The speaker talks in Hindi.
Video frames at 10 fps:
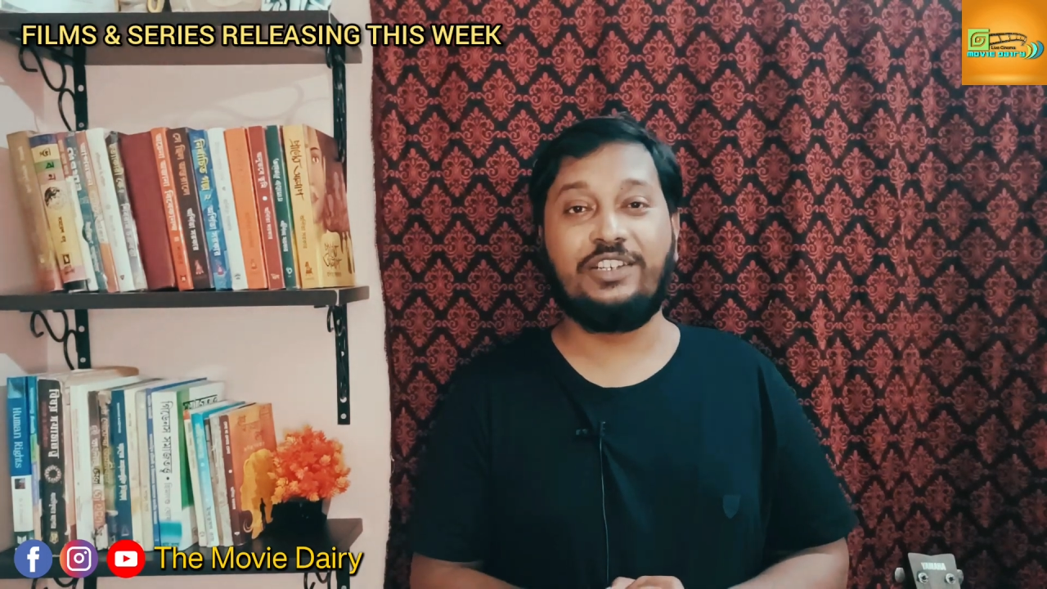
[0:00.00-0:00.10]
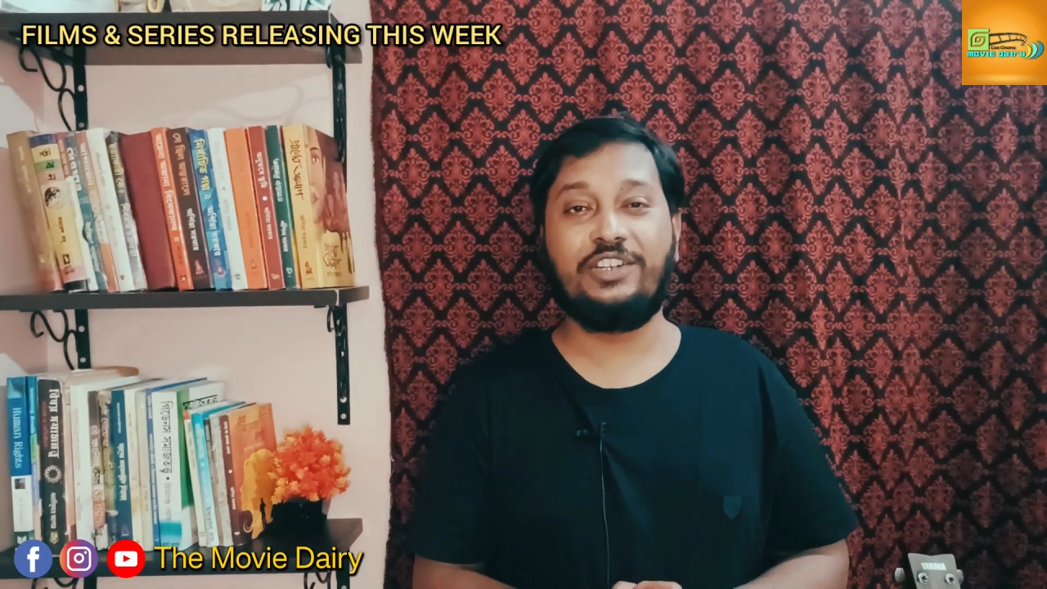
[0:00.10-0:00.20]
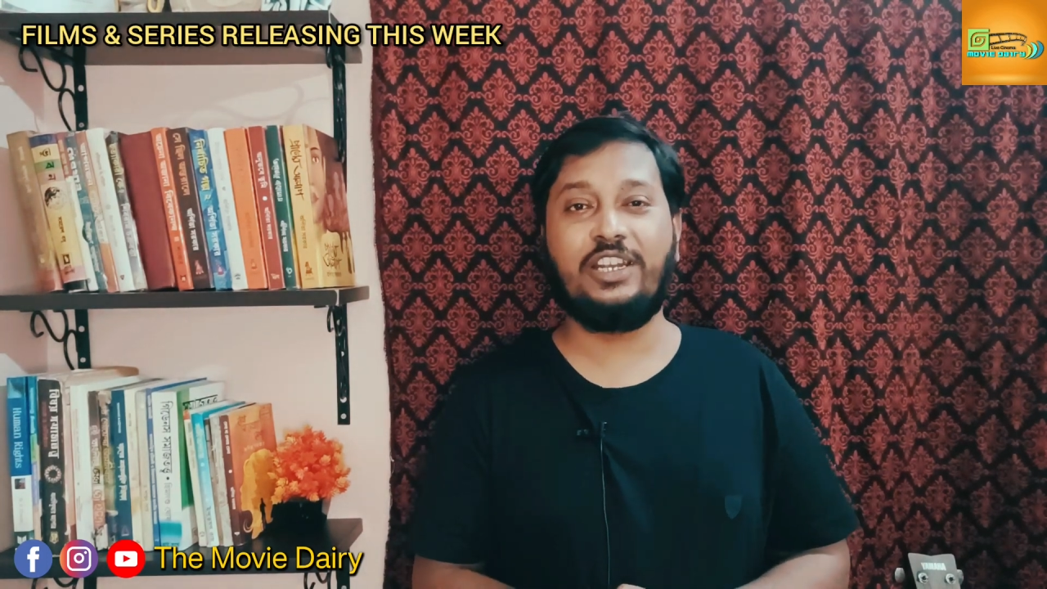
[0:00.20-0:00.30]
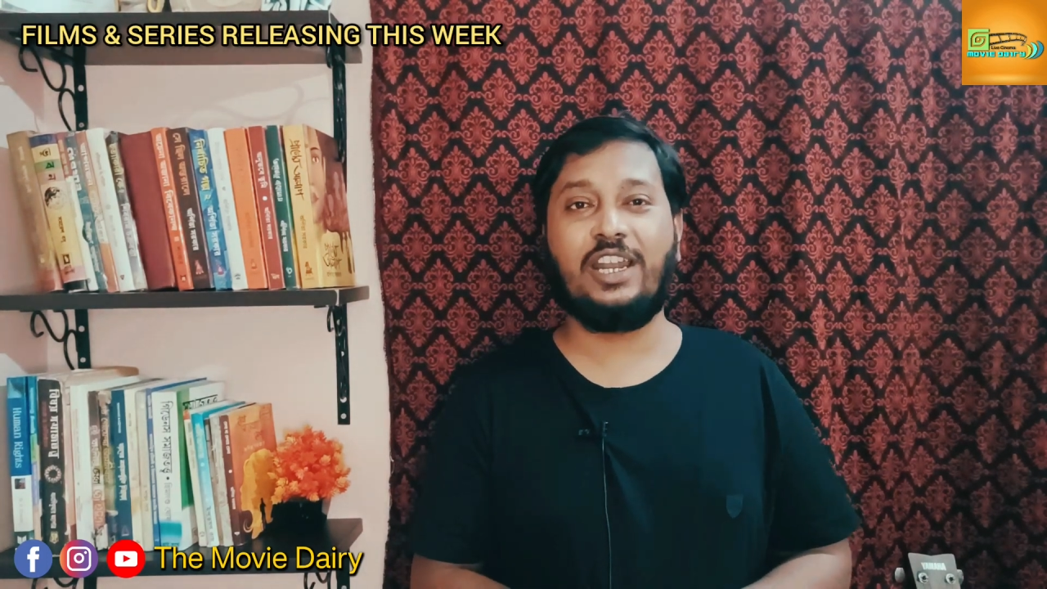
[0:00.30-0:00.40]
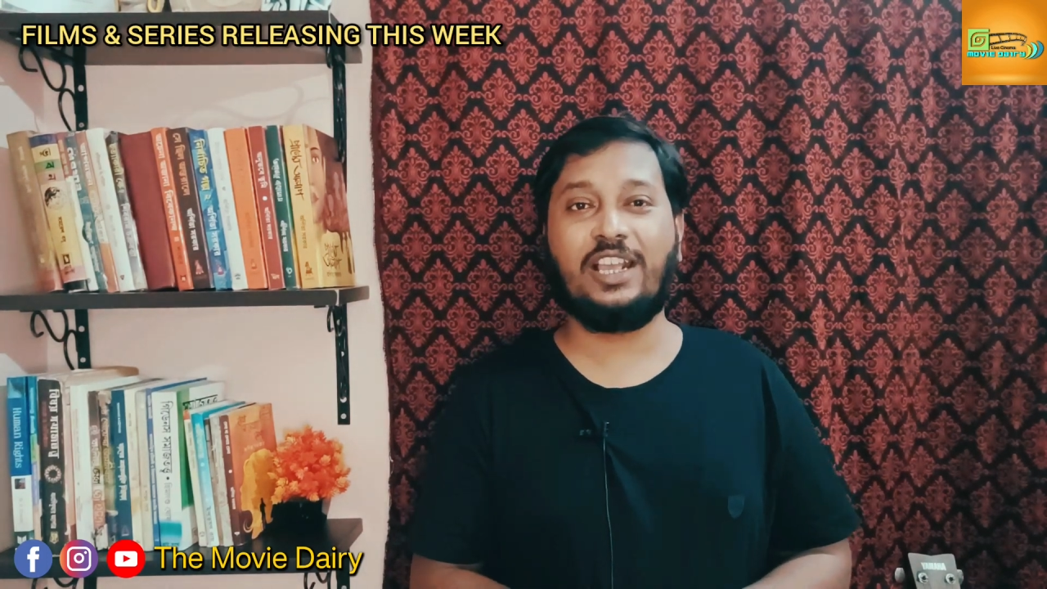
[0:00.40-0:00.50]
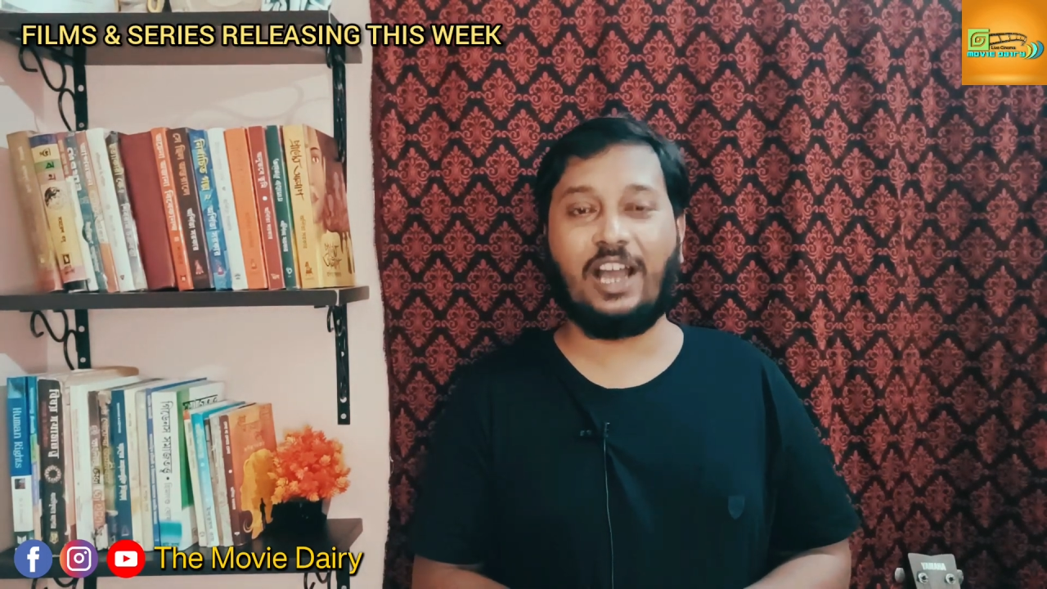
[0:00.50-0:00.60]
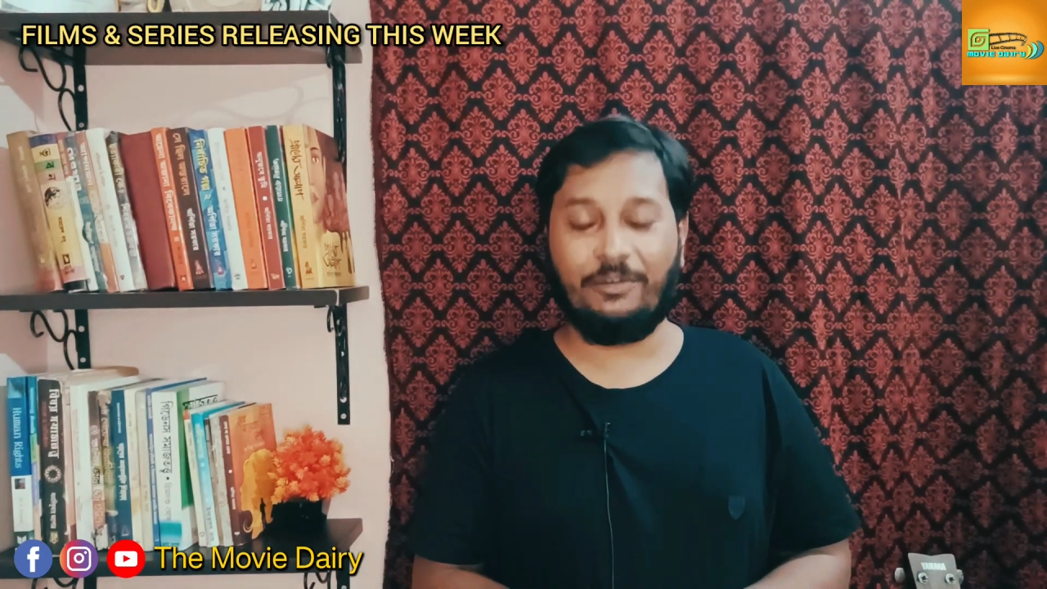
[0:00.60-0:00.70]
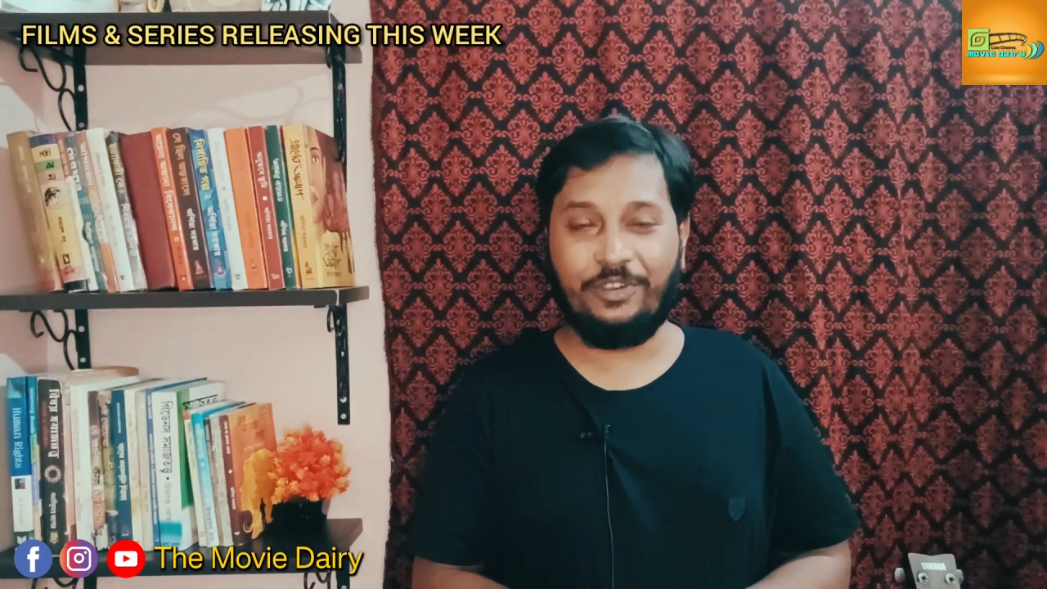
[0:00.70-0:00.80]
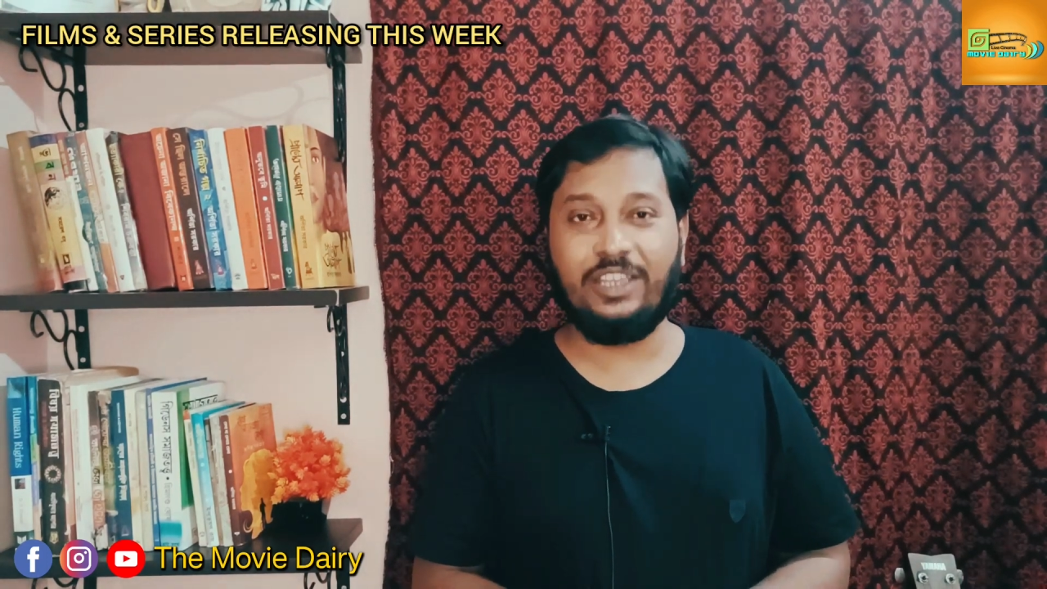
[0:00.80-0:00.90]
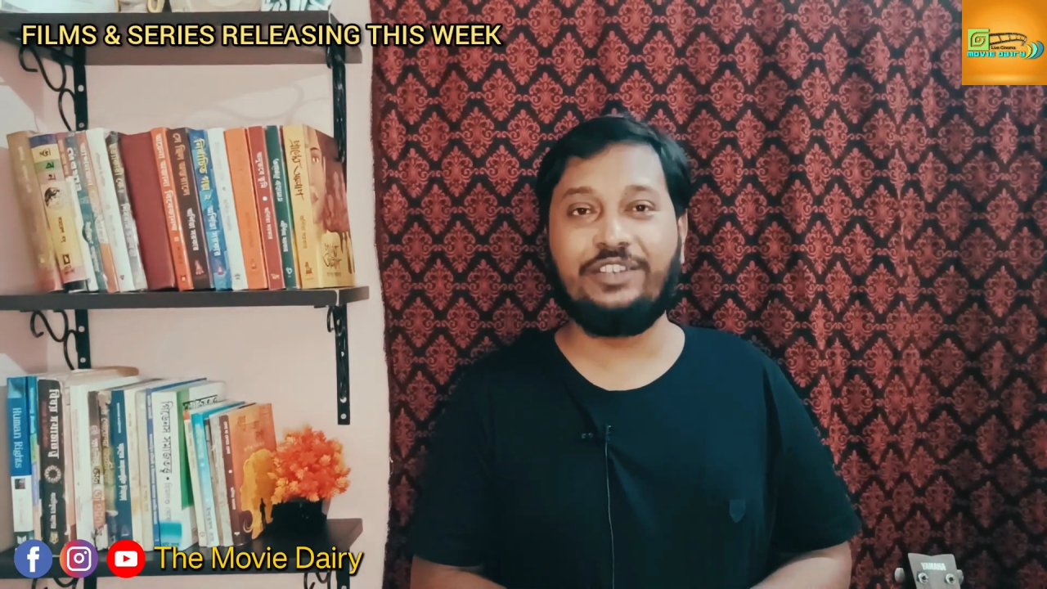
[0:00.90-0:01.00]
ट्रेलर काफ़ी